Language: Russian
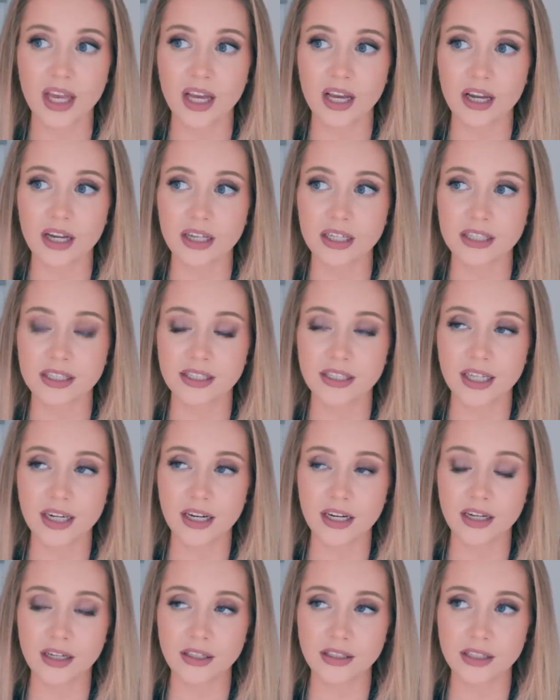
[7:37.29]
А,
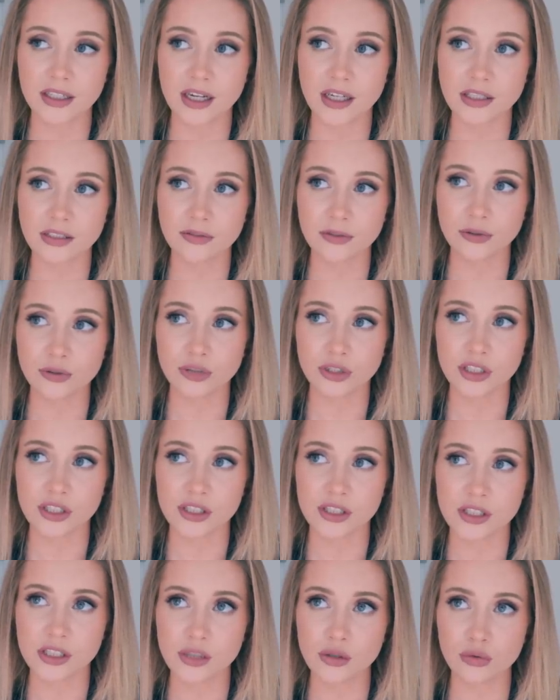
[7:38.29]
я заказываю
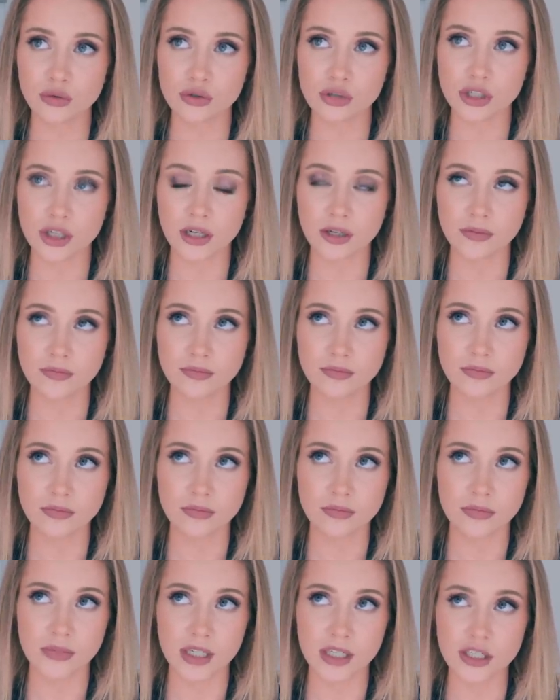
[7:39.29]
через них уже
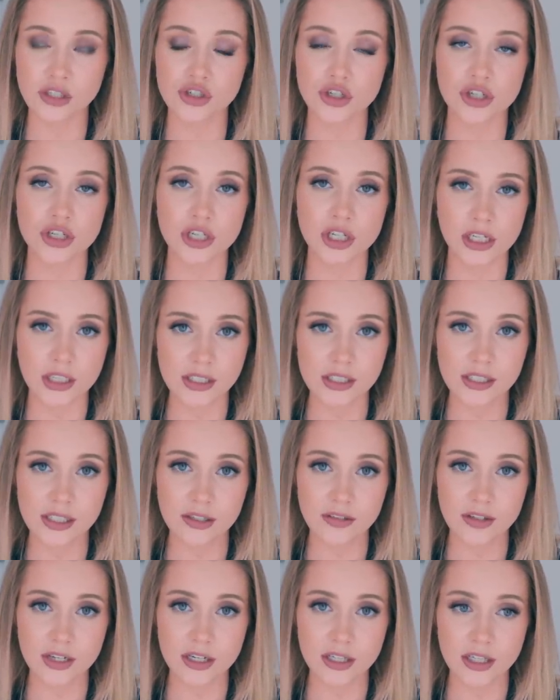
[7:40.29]
лет шесть,
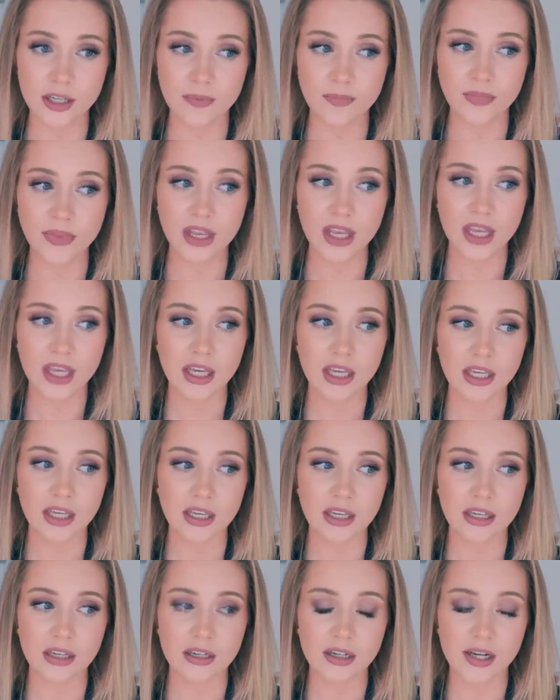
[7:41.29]
наверное,
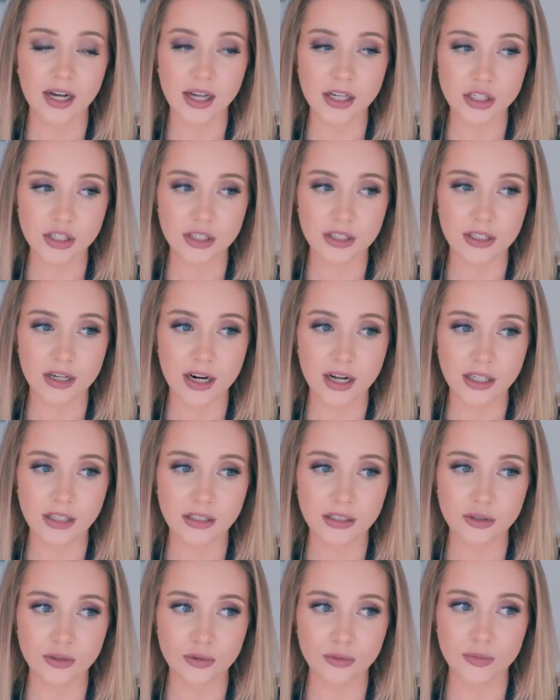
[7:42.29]
и каждый
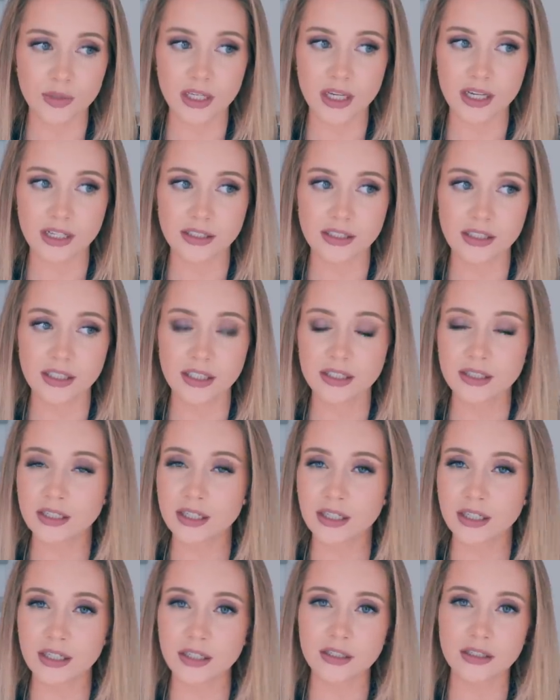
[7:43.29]
раз у меня нет
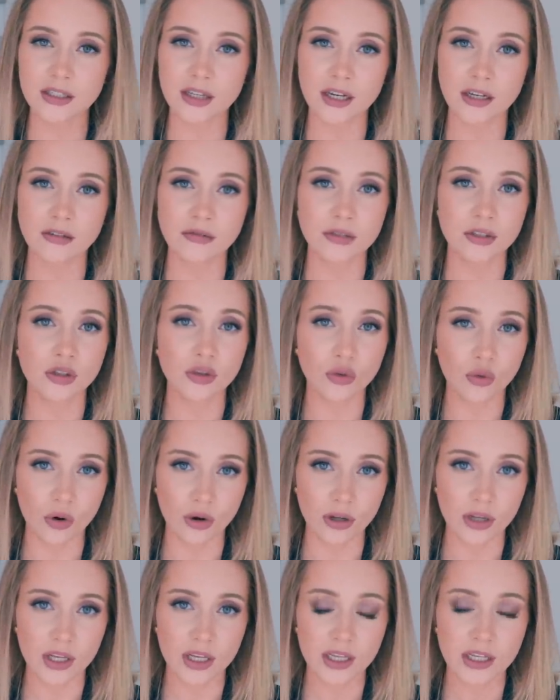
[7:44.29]
каких-то
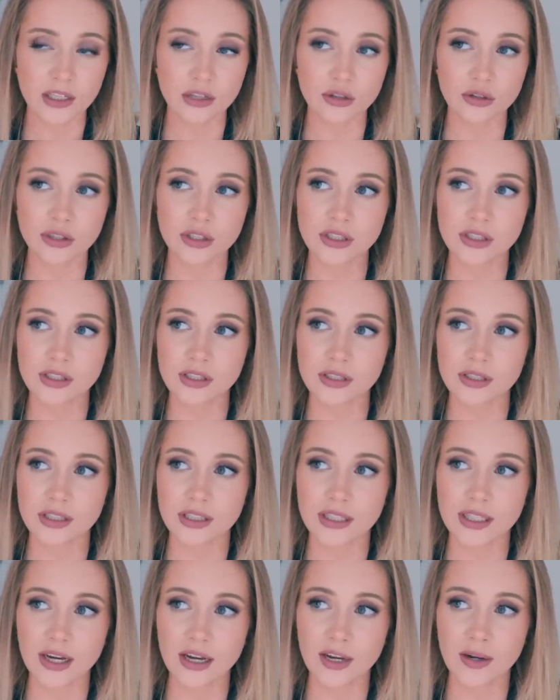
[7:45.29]
«но». То есть
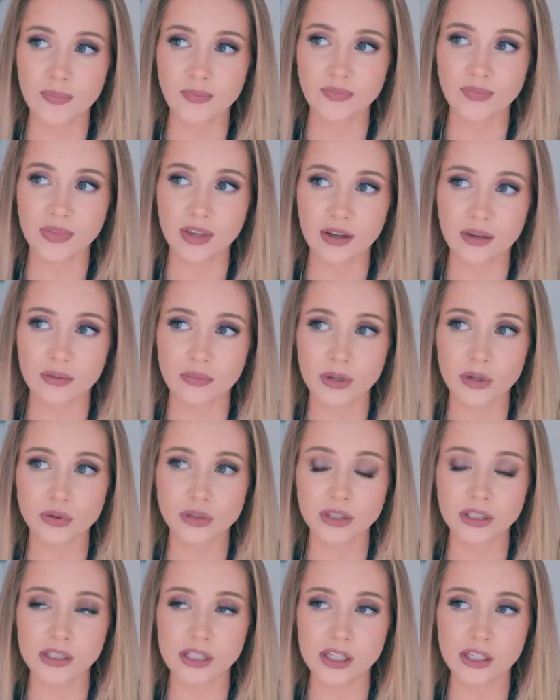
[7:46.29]
я могу
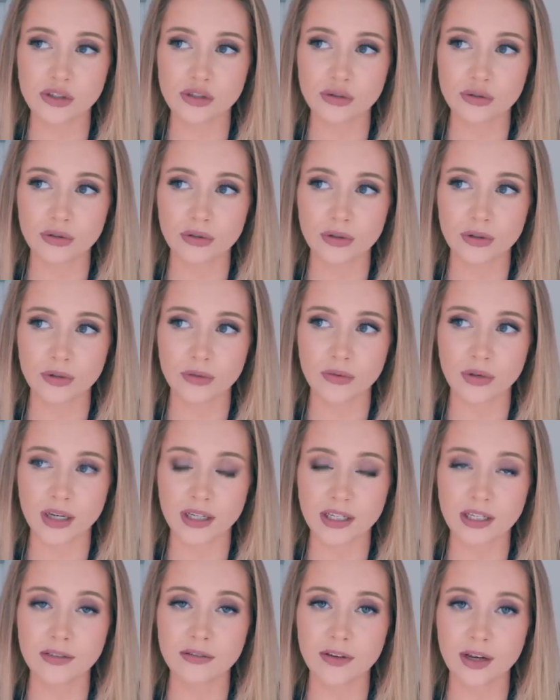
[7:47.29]
сказать, что
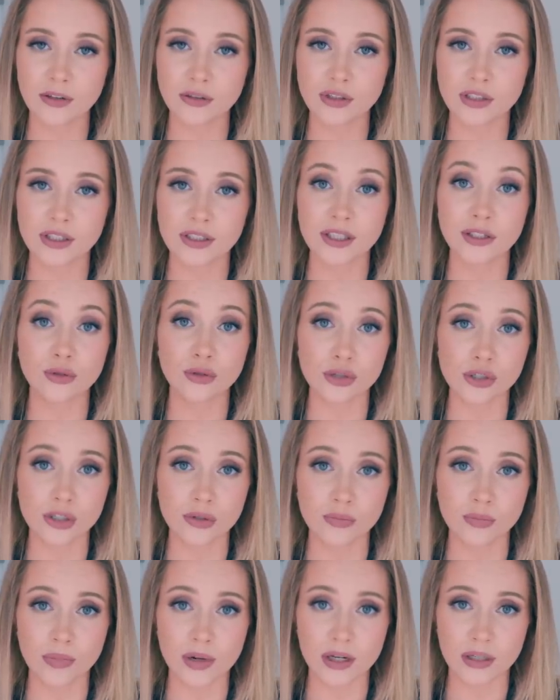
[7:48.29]
они являются
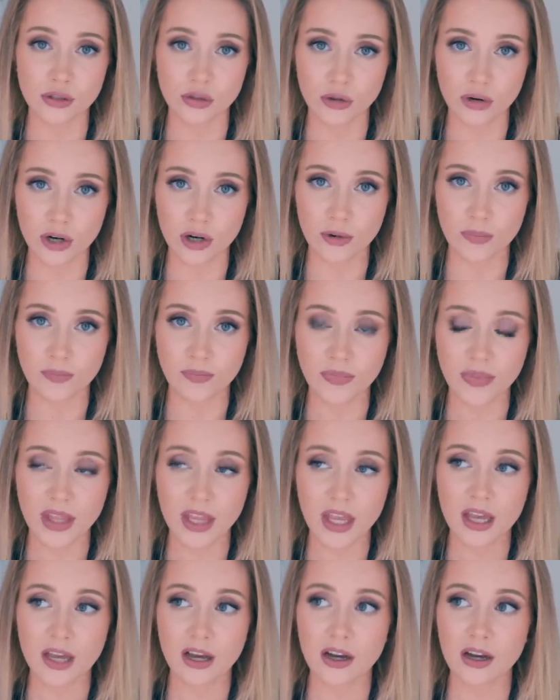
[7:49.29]
надежным партнером,
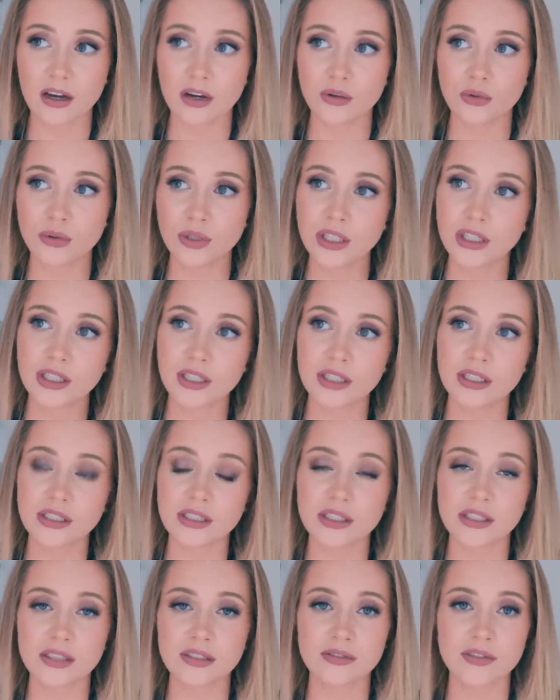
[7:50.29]
а, у них
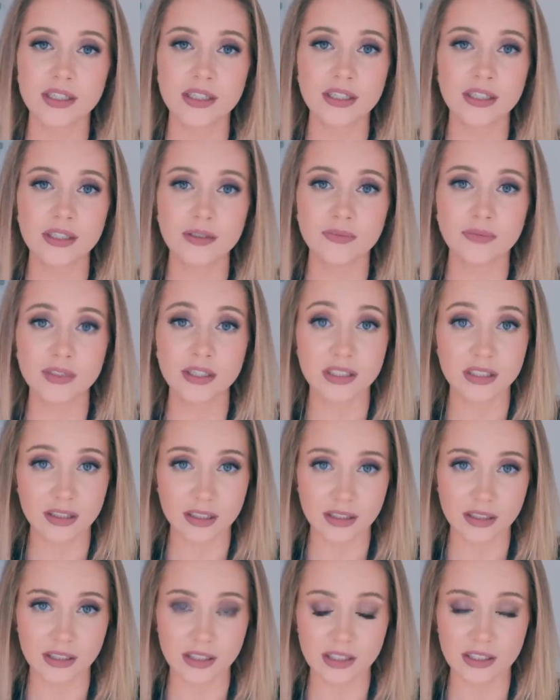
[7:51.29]
есть свои
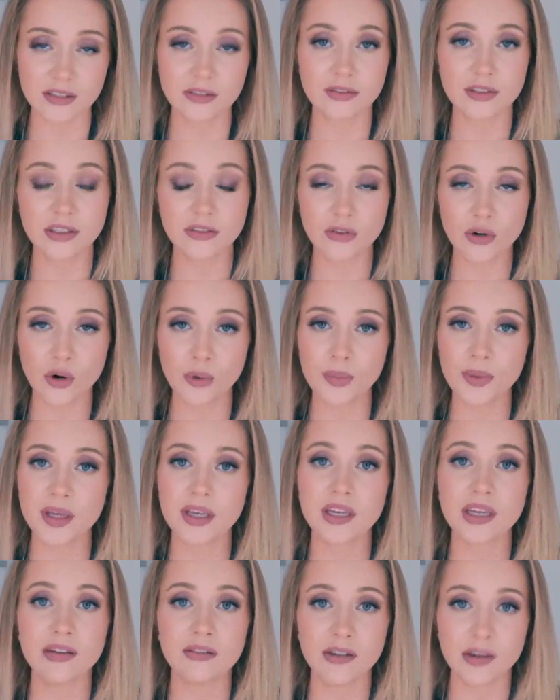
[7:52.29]
склады в Европе
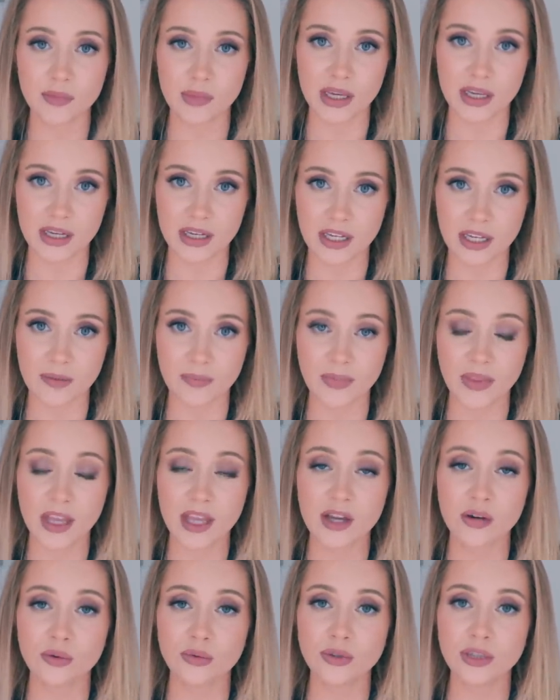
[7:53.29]
и в Америке.
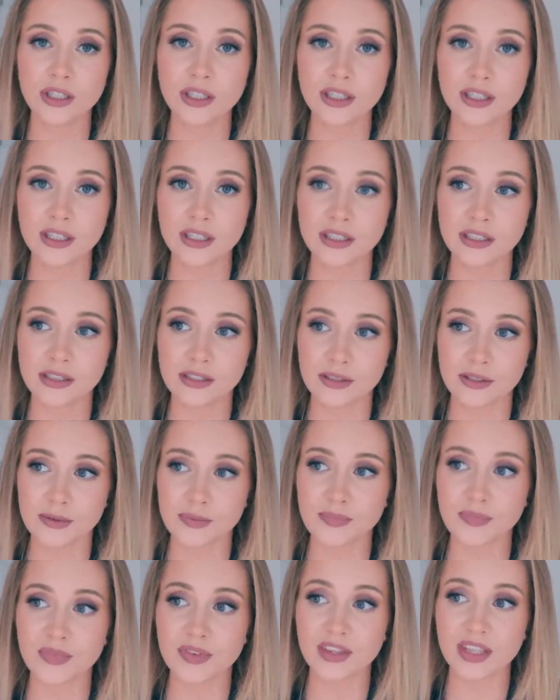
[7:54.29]
У них есть
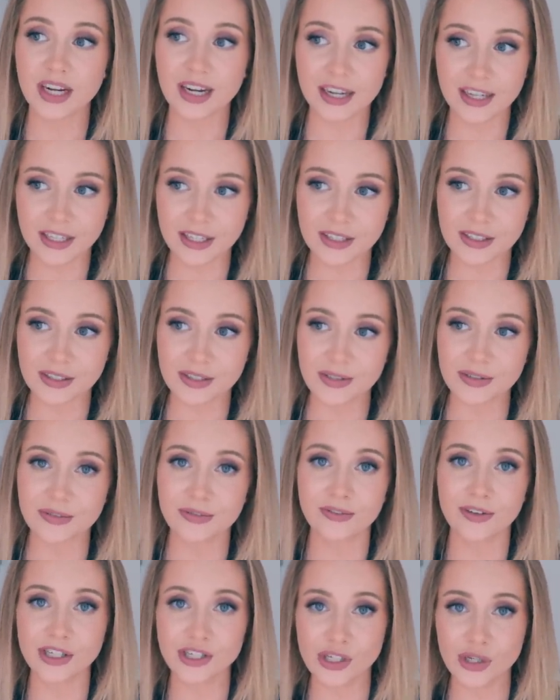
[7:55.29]
трекинг
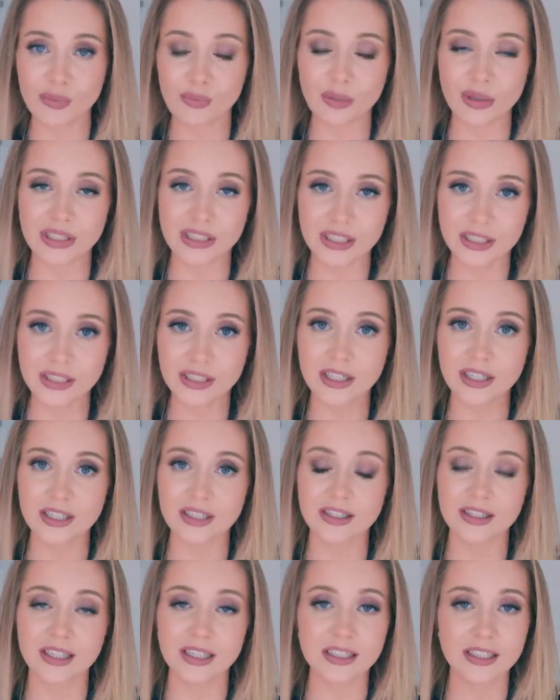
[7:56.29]
ваших
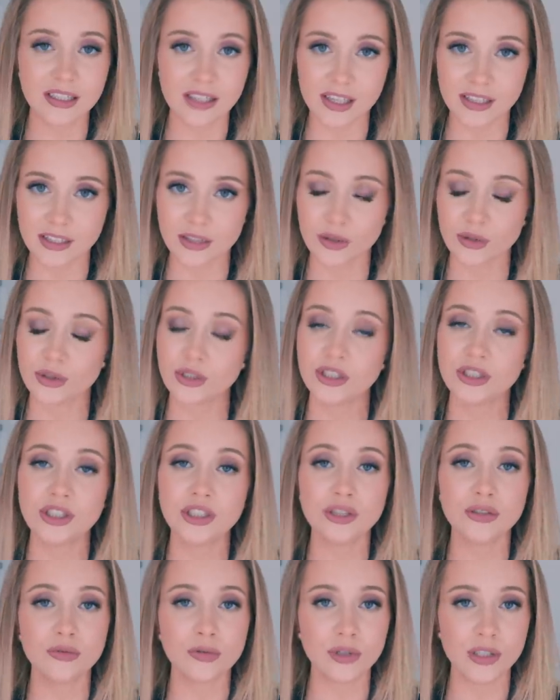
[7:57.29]
посылок на складе, то есть
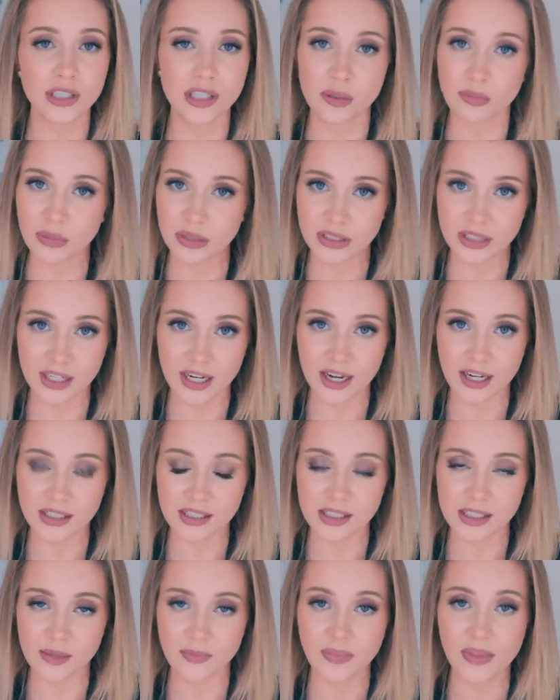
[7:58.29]
ничего не
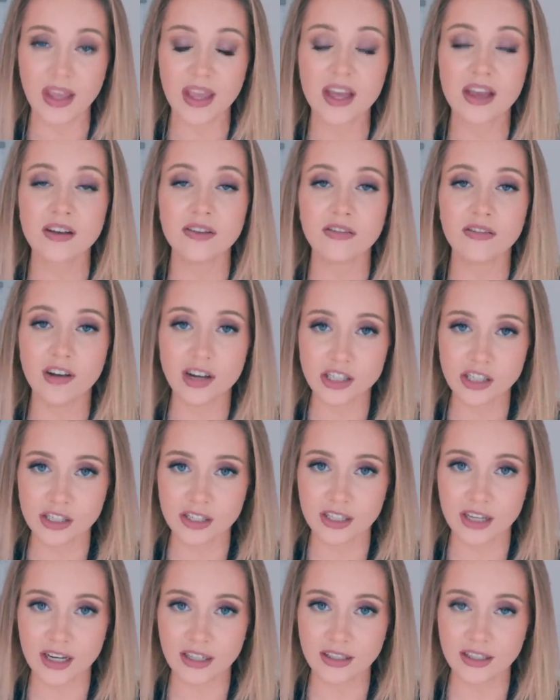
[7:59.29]
потеряется. Ваши
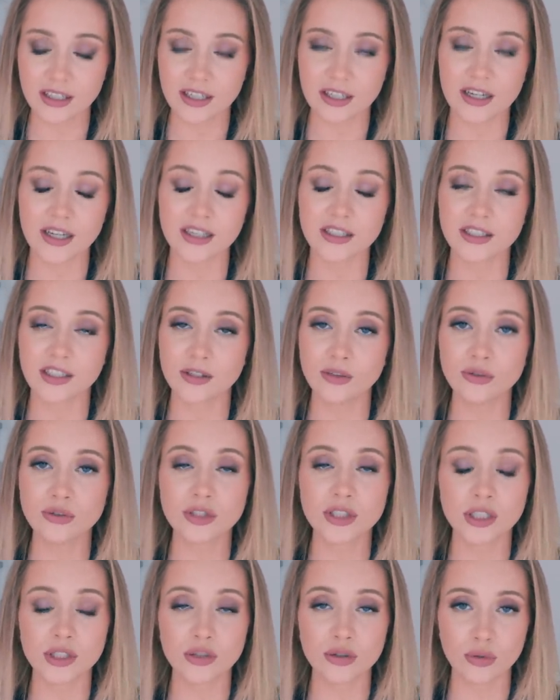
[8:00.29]
данные
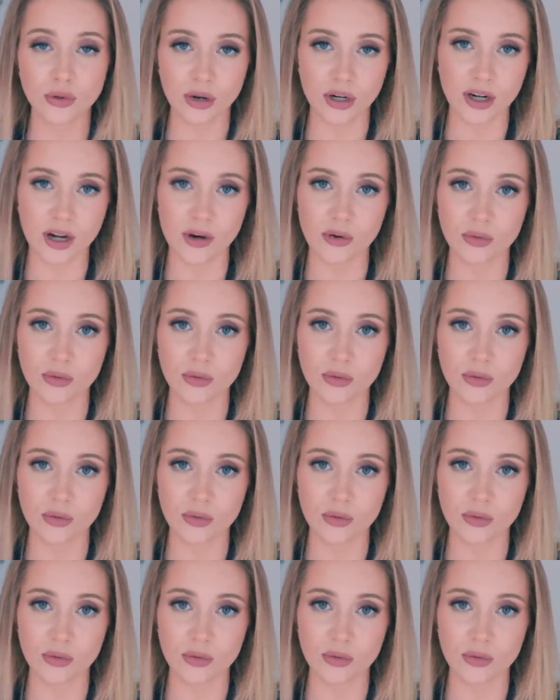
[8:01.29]
останутся только